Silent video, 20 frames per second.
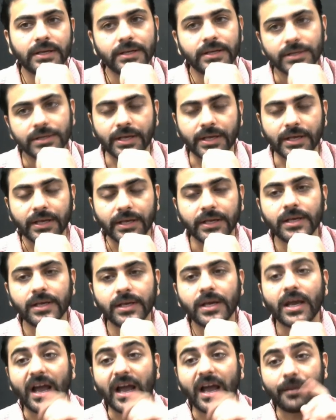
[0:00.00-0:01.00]
ठीक है
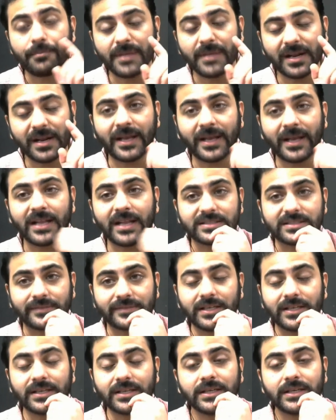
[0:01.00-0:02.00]
अब मेरा पहला
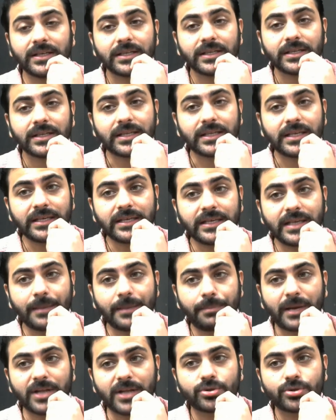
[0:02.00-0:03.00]
सवाल कि ये
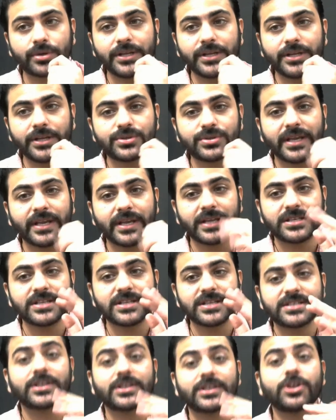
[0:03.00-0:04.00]
पांचों रिड्यूसिंग
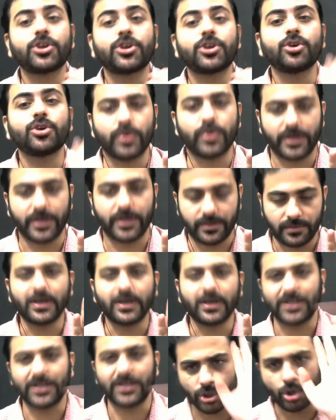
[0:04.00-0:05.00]
एजेंट्स क्यों हैं
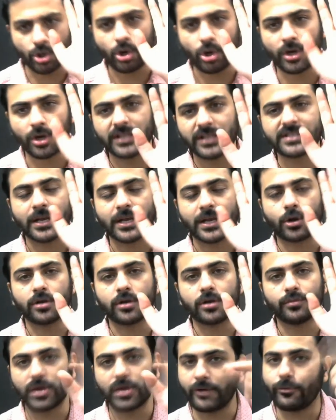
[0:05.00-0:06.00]
कौन अच्छा है
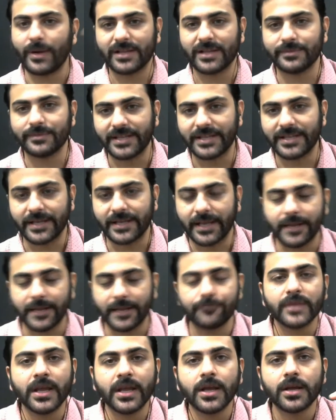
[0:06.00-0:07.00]
कौन बुरा है वो बाद में देखेंगे
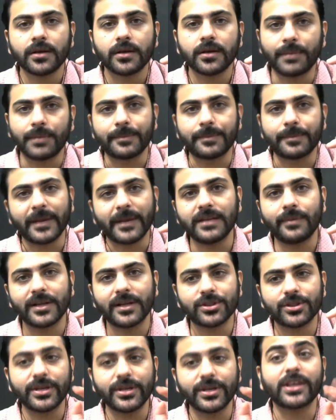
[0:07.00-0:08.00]
बट पहली
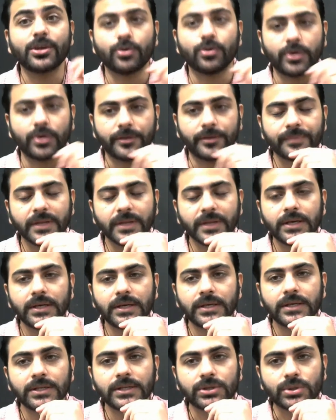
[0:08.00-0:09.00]
बात तो ये क्यों है
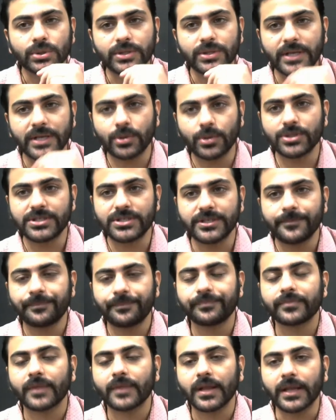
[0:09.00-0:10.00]
तो देखो जी
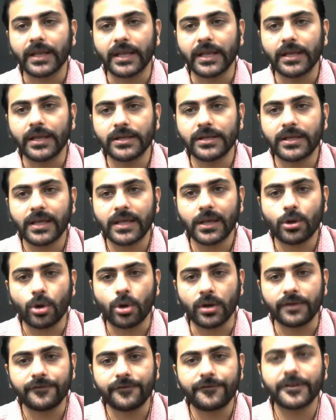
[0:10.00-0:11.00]
इनकी
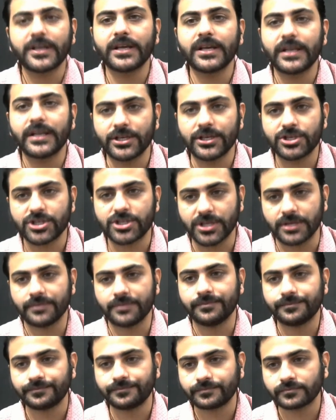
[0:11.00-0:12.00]
कॉन्फिगरेशन
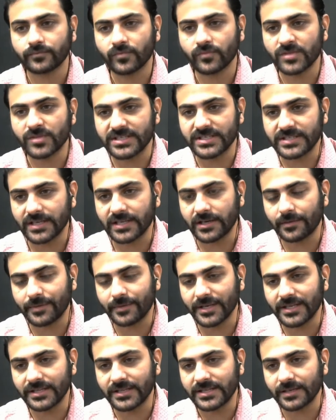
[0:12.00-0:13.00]
जैसे अगर मैं
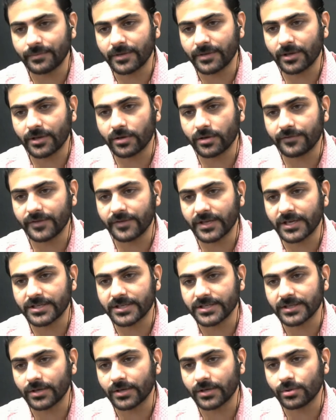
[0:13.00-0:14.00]
लिथियम की
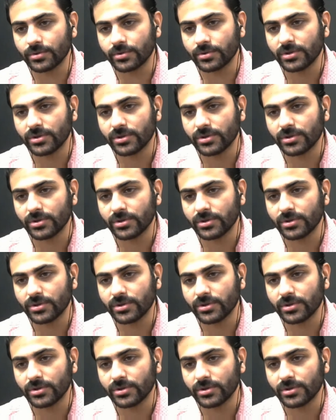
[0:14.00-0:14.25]
कॉन्फ़िगरेशन देखूं